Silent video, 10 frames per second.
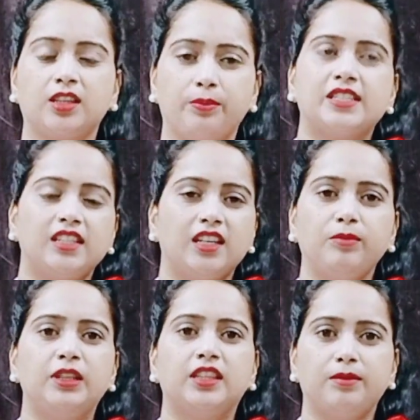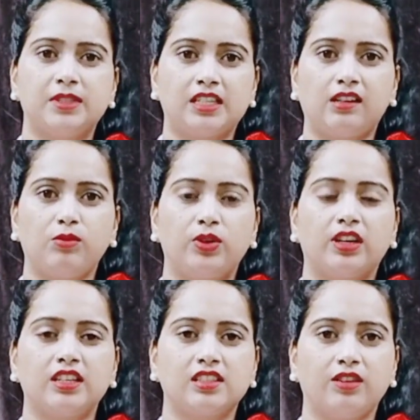पैसे नहीं मिलते अभी चैनल
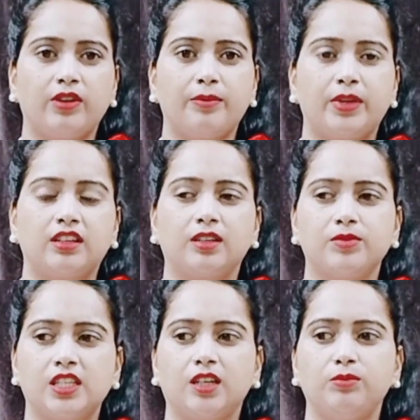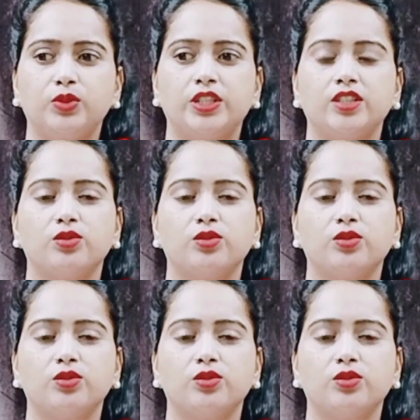मोनोटाइज नहीं हुआ पर कम से कम मुझे